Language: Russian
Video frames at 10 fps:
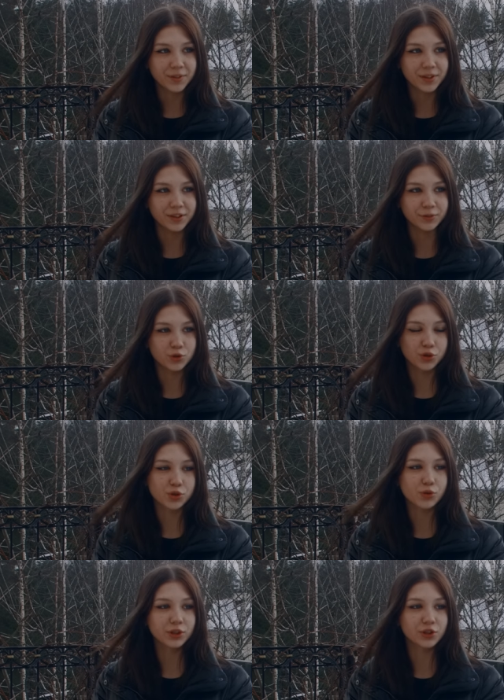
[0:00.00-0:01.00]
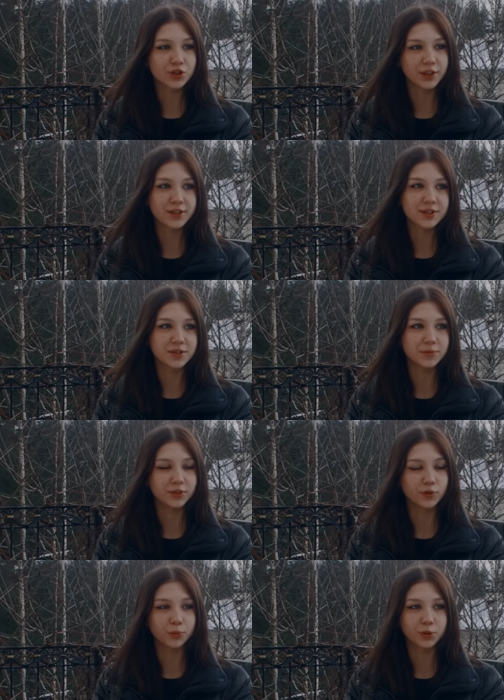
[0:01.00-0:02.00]
и вот через сколько начинается именно
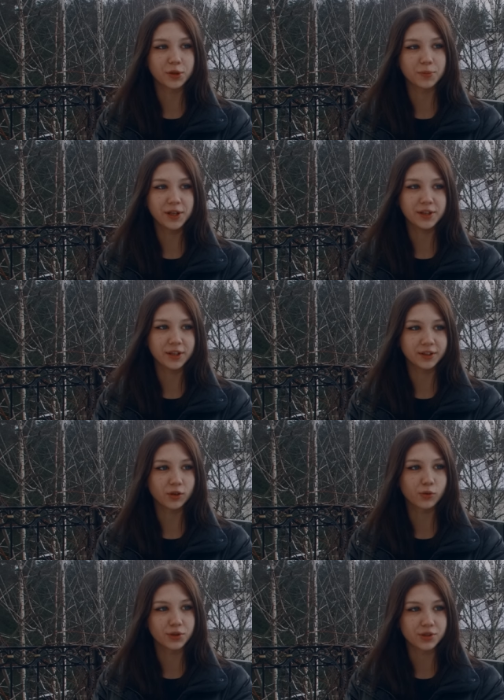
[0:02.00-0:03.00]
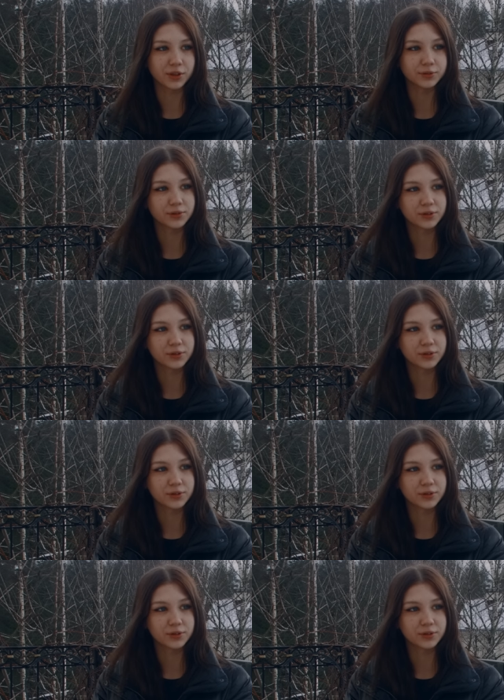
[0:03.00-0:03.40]
твое употребление О, наркотиков?